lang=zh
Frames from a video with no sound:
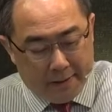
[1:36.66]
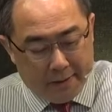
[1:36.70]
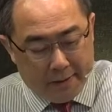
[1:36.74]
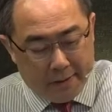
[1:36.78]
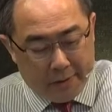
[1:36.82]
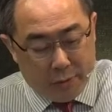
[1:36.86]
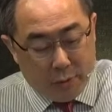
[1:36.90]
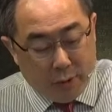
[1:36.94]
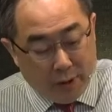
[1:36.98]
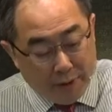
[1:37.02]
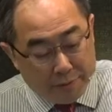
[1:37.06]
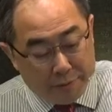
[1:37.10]

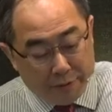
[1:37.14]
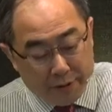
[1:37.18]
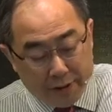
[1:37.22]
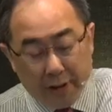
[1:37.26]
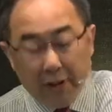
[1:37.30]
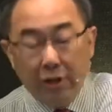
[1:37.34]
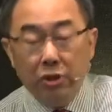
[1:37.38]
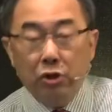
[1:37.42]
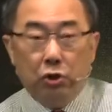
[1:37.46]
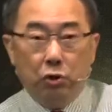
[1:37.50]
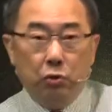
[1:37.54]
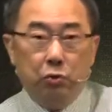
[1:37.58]
约翰福音
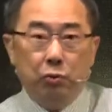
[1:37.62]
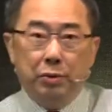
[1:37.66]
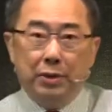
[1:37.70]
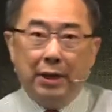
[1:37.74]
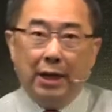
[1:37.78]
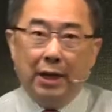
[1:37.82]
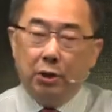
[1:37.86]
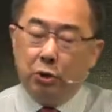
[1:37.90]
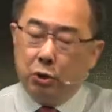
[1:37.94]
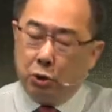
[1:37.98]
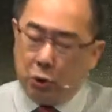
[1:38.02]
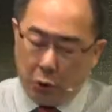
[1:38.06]
第十五
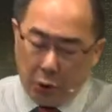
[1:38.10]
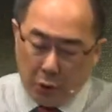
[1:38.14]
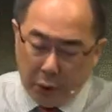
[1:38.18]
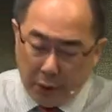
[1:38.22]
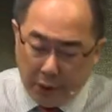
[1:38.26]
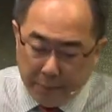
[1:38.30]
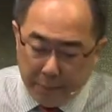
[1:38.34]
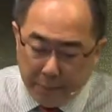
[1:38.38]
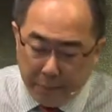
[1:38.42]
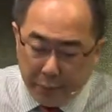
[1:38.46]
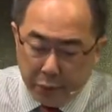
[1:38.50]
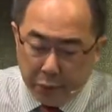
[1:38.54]
章
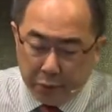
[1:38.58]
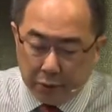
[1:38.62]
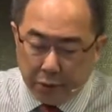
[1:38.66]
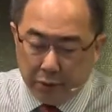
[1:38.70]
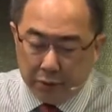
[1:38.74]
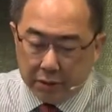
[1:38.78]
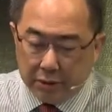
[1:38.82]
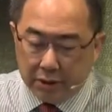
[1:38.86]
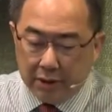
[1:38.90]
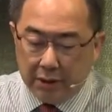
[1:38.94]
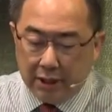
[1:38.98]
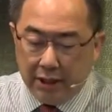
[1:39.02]
全部都
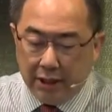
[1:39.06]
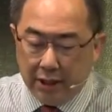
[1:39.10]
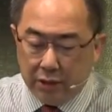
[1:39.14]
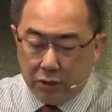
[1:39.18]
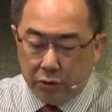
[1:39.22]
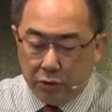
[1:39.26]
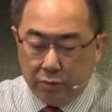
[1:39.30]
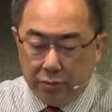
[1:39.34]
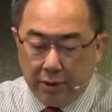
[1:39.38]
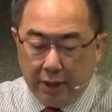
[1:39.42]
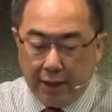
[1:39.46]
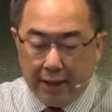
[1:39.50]
是耶
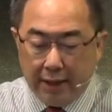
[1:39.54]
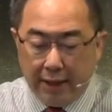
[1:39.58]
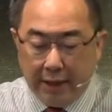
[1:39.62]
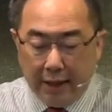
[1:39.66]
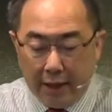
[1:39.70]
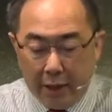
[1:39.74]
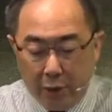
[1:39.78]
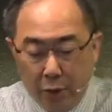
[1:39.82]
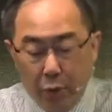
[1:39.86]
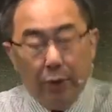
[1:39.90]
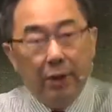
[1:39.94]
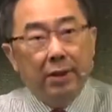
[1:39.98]
稣的
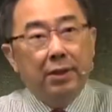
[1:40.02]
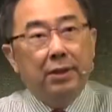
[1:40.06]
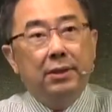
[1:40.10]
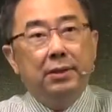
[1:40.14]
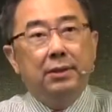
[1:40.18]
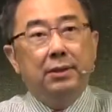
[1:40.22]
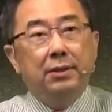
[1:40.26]
言论，